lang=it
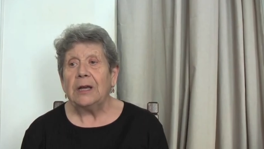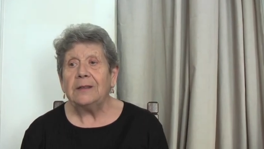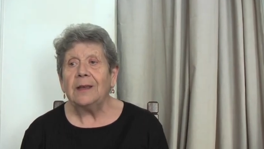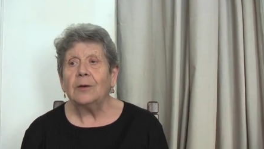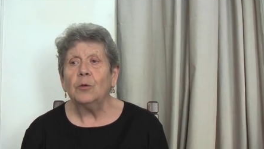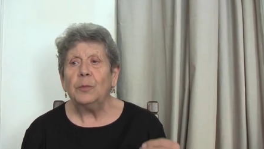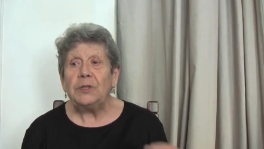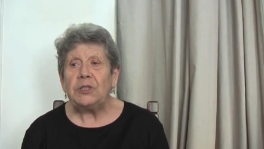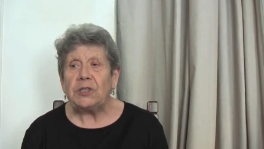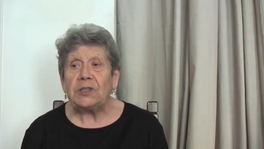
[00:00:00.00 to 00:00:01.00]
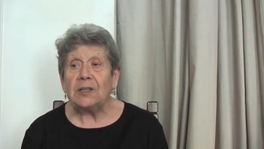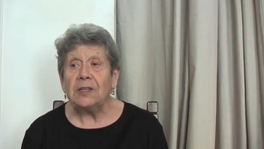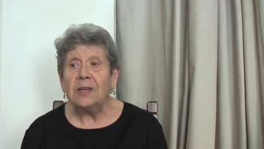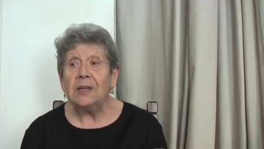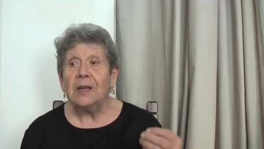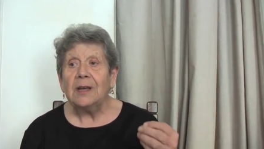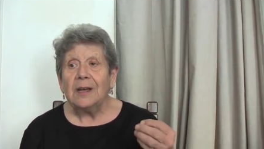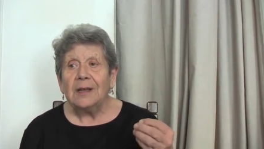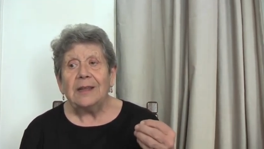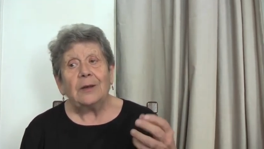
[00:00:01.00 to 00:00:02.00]
e dei gruppi di cittadini
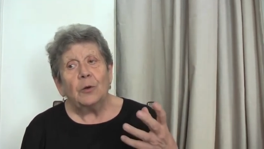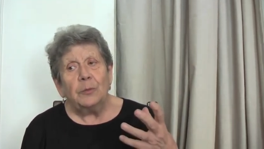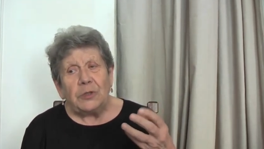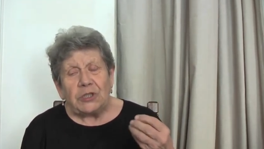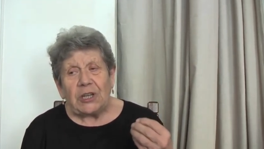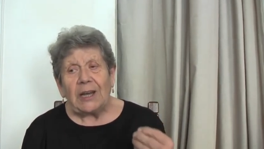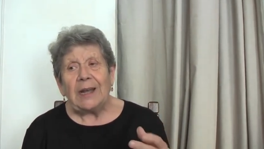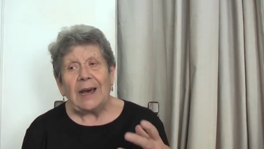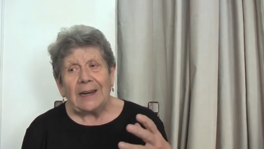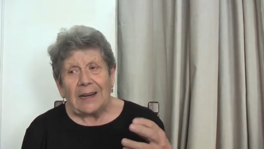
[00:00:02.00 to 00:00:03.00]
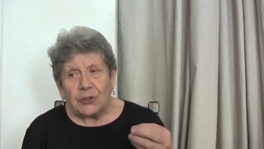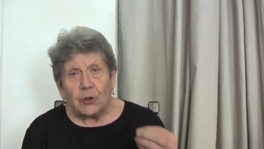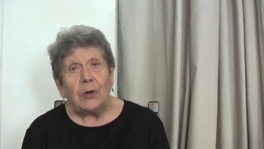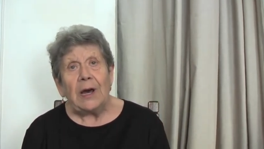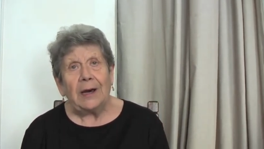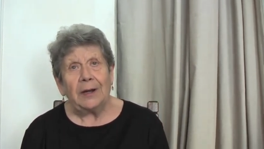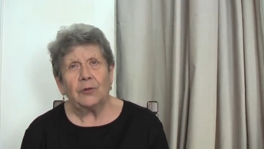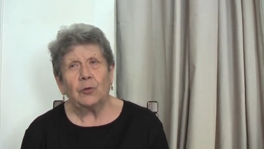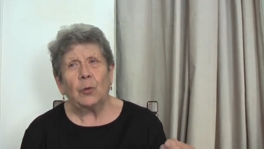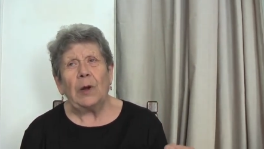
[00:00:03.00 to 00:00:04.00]
di cominciare a ragionare
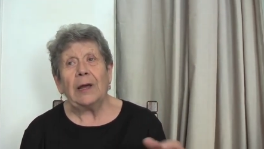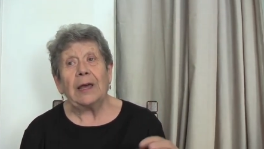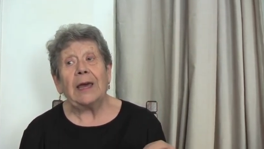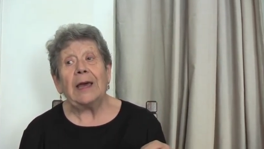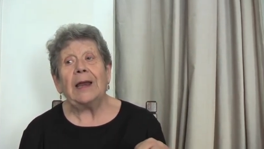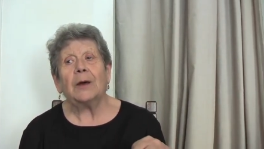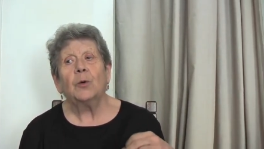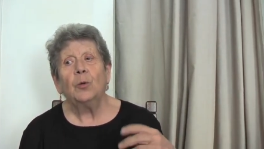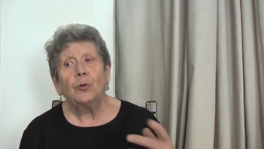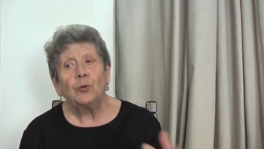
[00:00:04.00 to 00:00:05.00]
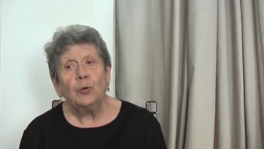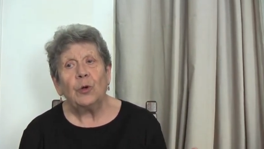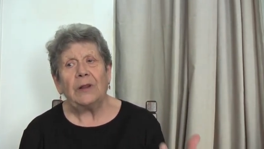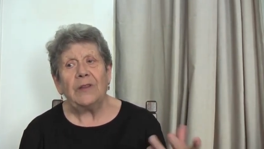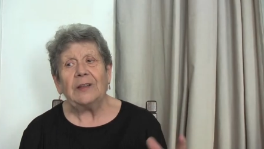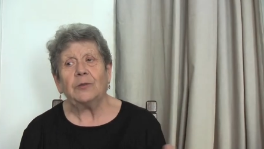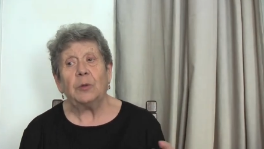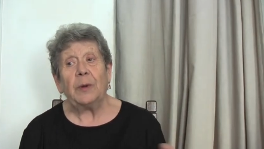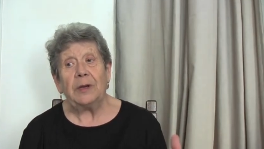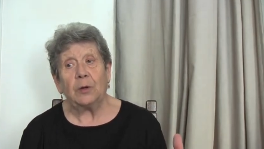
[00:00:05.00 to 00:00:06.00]
su quella che è la cultura dietro
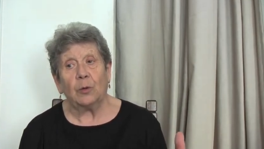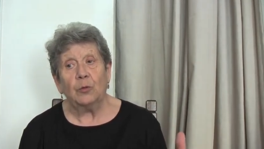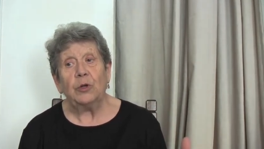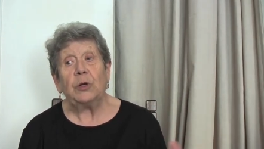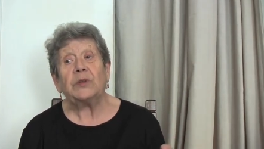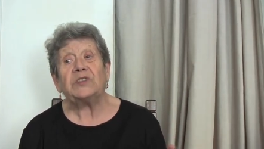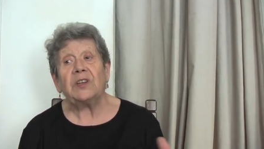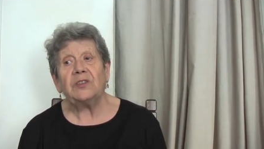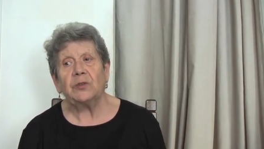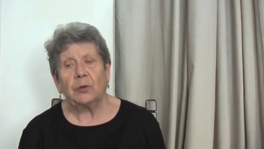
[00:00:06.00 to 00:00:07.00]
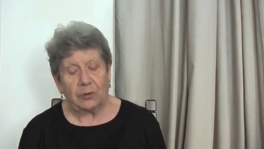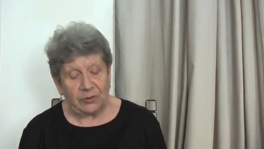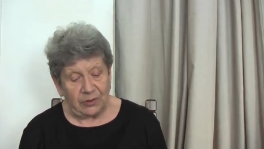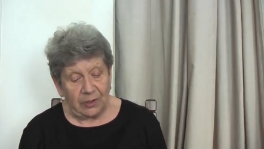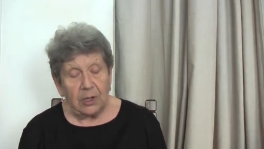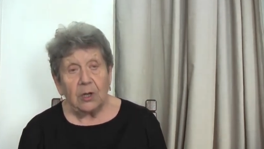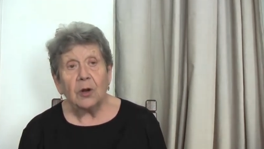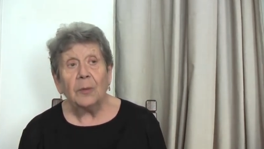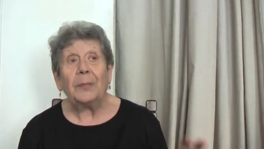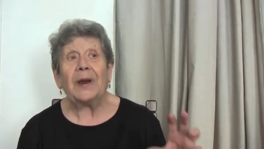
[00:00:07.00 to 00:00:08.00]
i beni comuni, queste risorse.
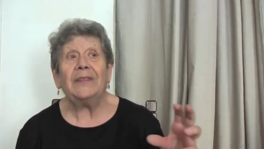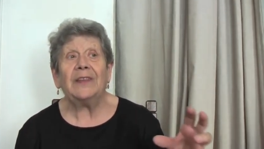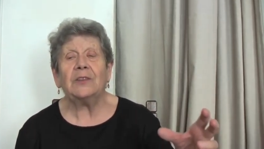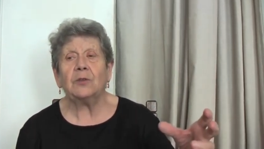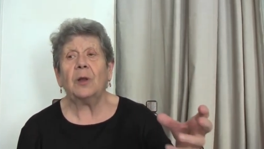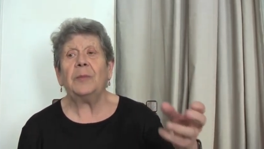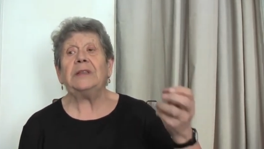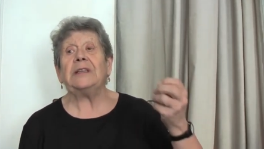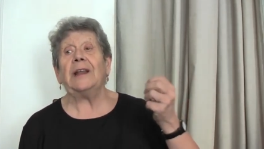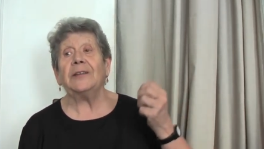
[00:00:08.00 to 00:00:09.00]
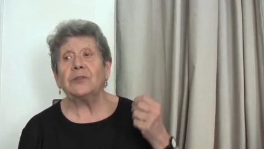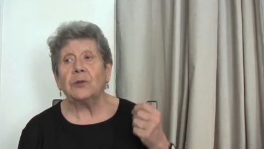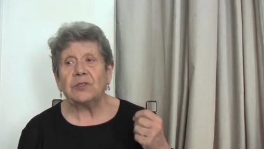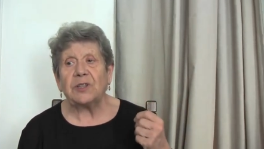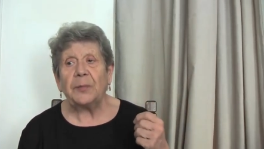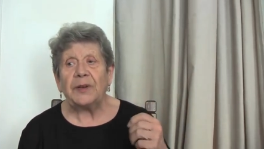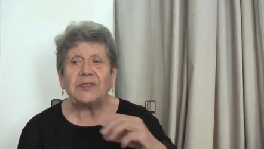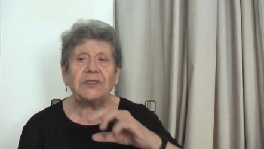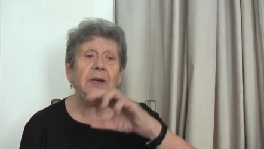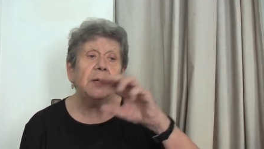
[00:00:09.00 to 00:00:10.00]
Non prendere solamente la risorsa per
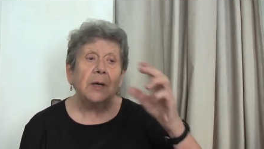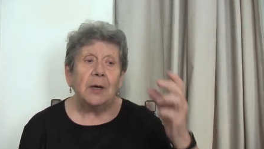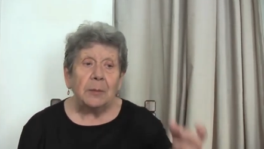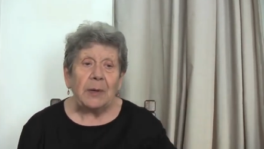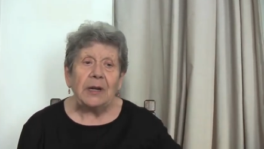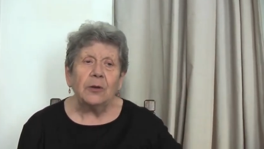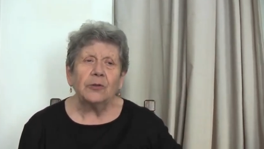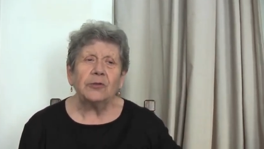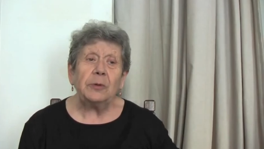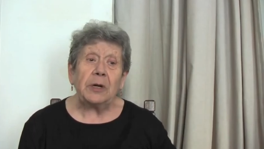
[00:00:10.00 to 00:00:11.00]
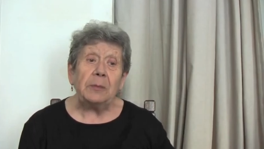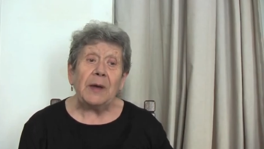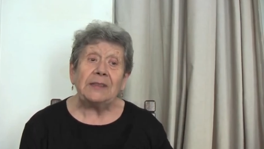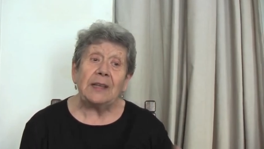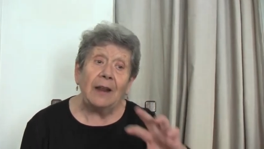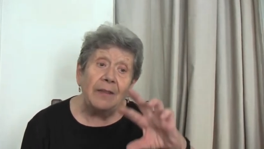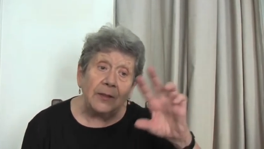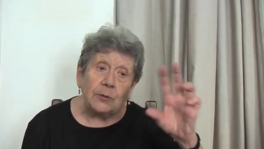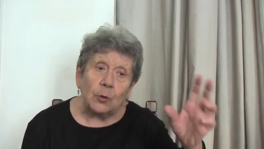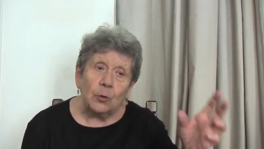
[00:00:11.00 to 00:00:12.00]
sé ma rimetterle
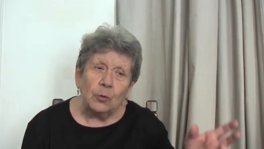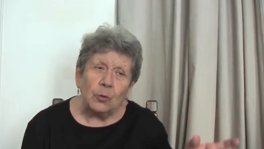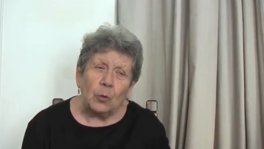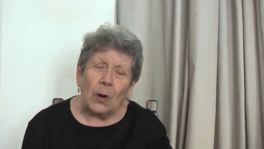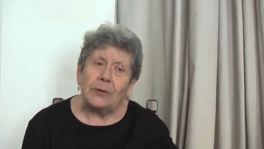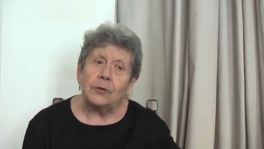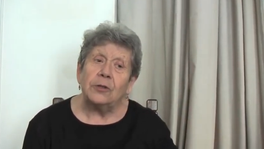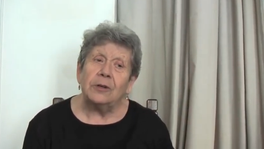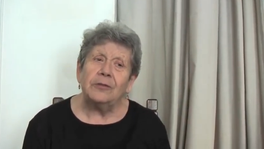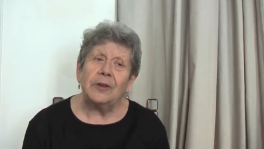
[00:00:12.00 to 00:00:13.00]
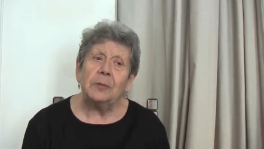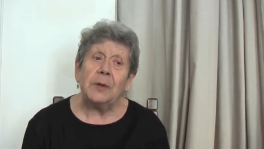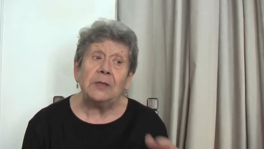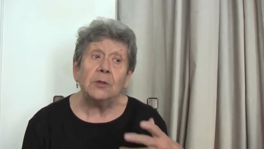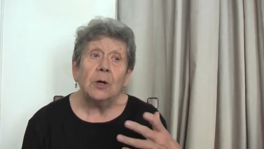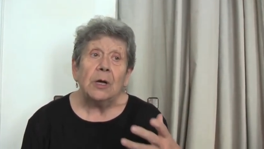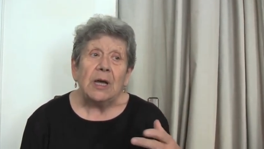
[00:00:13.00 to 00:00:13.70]
dentro un quadro di riferimento